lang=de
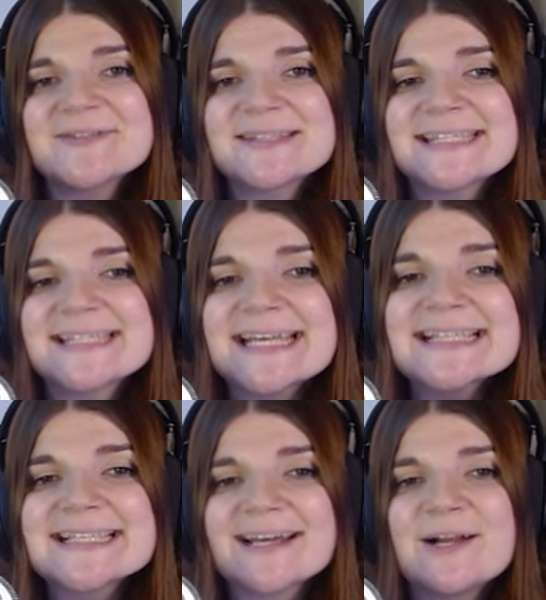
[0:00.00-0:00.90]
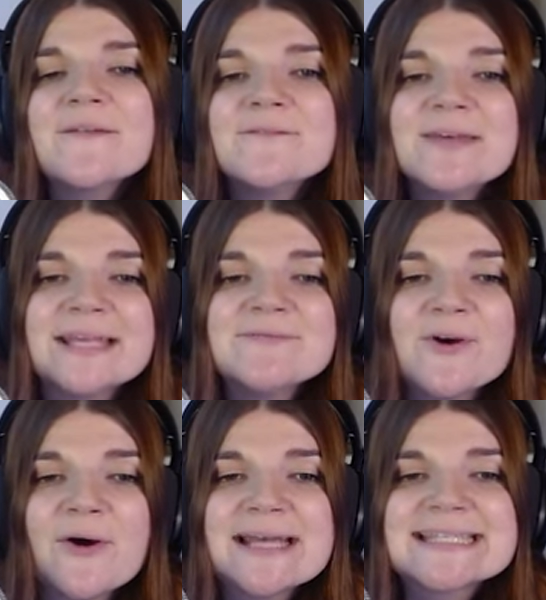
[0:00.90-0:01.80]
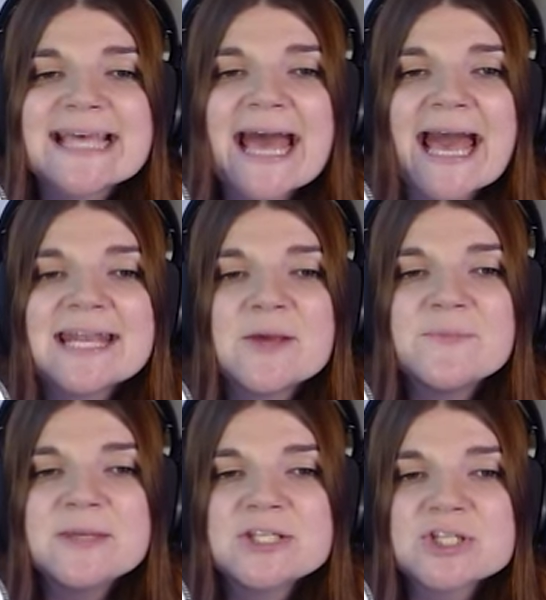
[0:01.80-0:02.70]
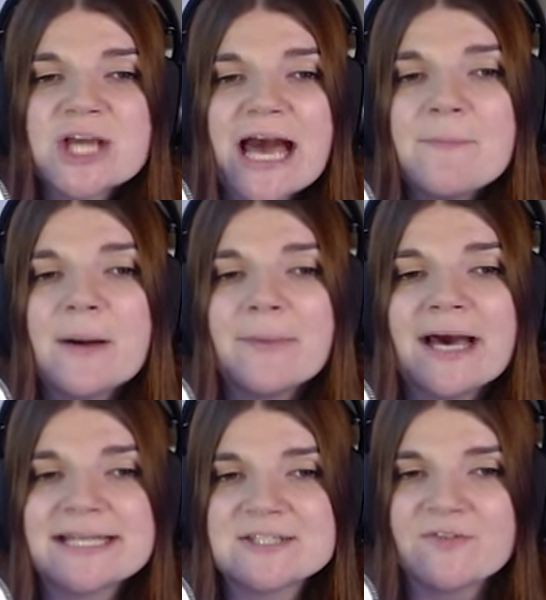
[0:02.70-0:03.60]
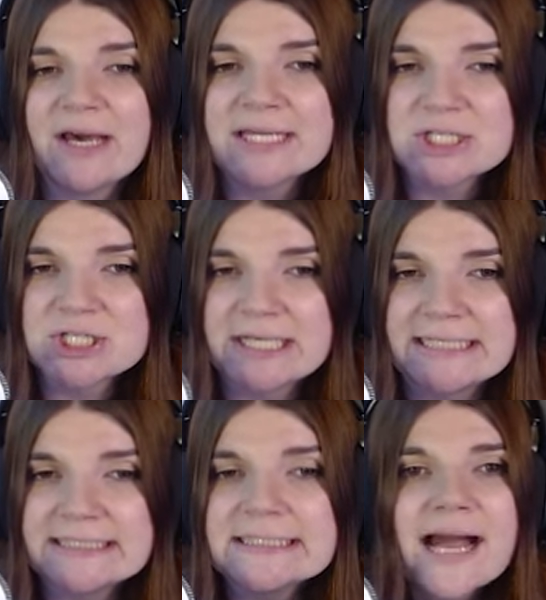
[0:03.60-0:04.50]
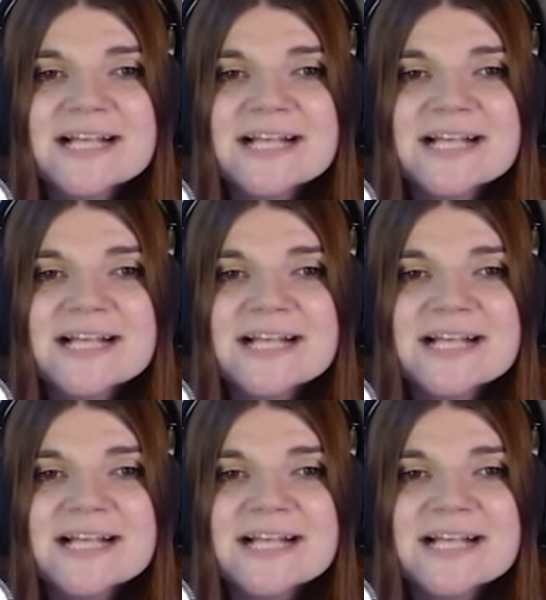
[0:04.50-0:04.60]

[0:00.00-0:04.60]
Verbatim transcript: und deshalb werden wir heute eine Pyjama-Party veranstalten.